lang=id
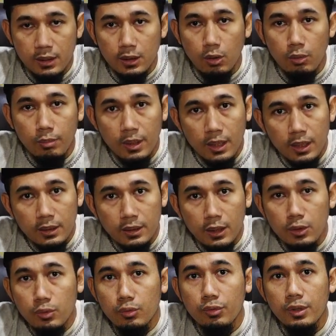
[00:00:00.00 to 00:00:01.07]
Taubat
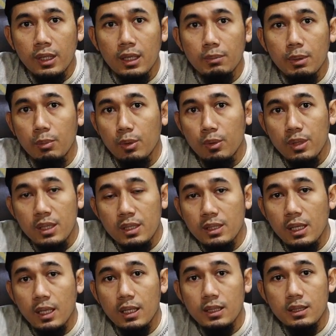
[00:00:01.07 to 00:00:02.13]
tentu yang memenuhi
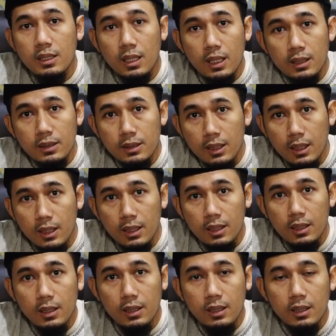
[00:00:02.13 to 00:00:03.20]
syarat-syaratnya.
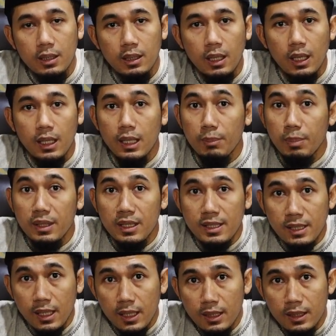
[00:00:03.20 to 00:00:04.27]
Ada
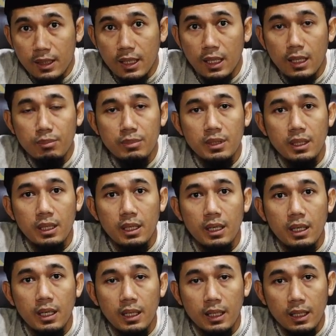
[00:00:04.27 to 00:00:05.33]
penyesalan di dalamnya,
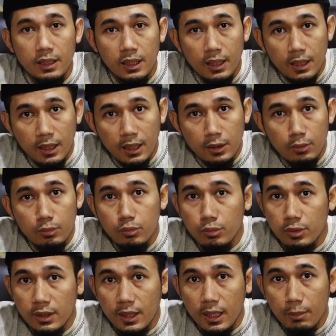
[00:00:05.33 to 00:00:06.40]
ada tekad
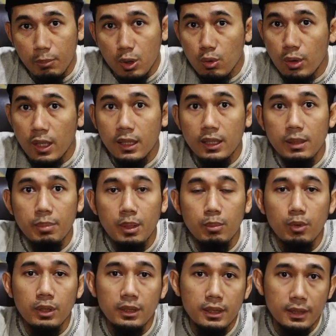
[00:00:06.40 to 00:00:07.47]
untuk tidak mengulangi
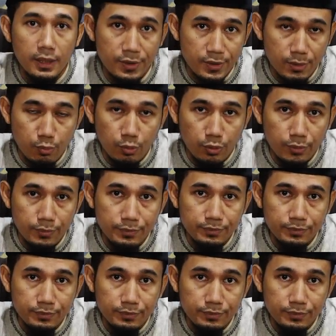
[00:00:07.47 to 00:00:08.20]
perbuatan tersebut.